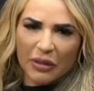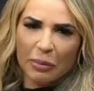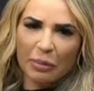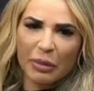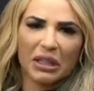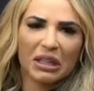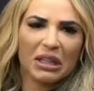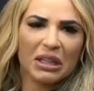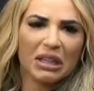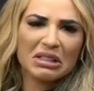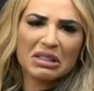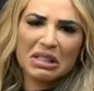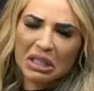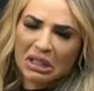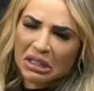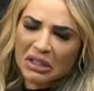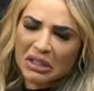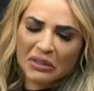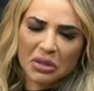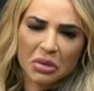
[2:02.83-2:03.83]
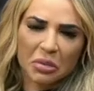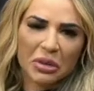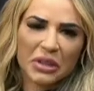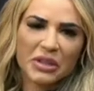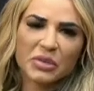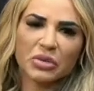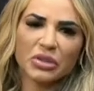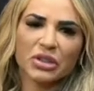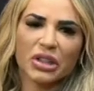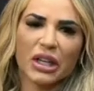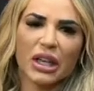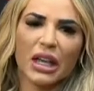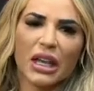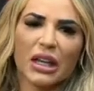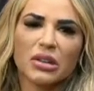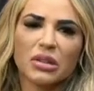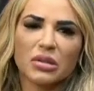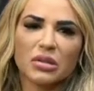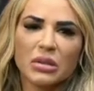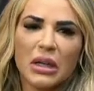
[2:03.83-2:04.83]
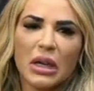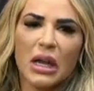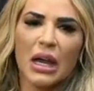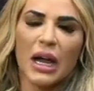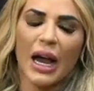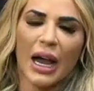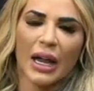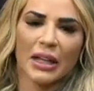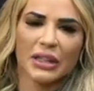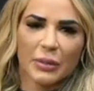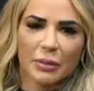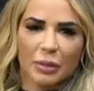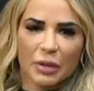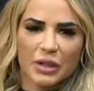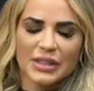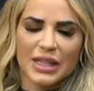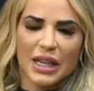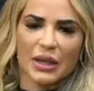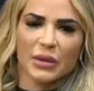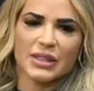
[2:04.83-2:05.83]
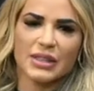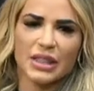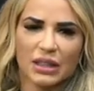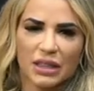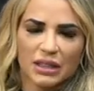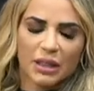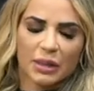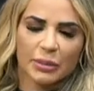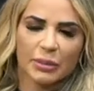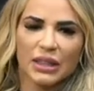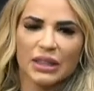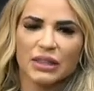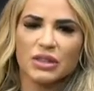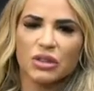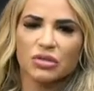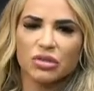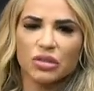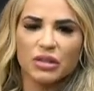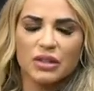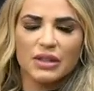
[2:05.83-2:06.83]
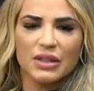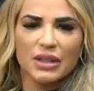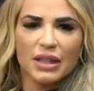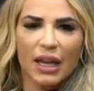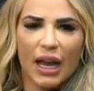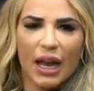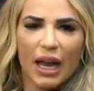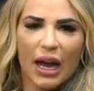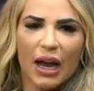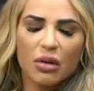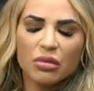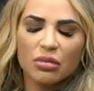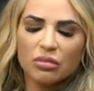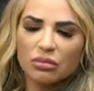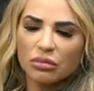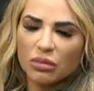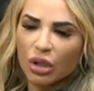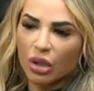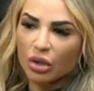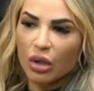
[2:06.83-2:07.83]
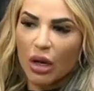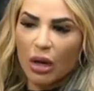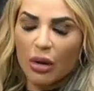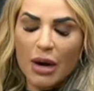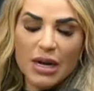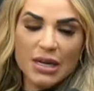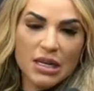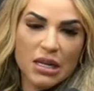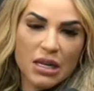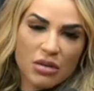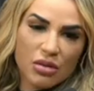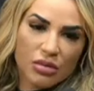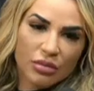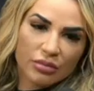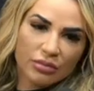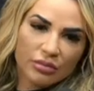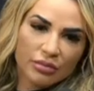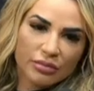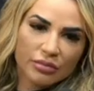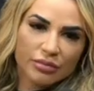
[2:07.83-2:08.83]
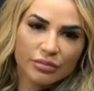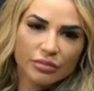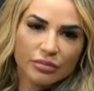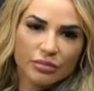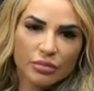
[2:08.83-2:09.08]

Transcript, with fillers: tava perícia, ainda tava do mesmo jeito. Aí depois saiu essa determinação judicial e eu tô aguardando. Ó,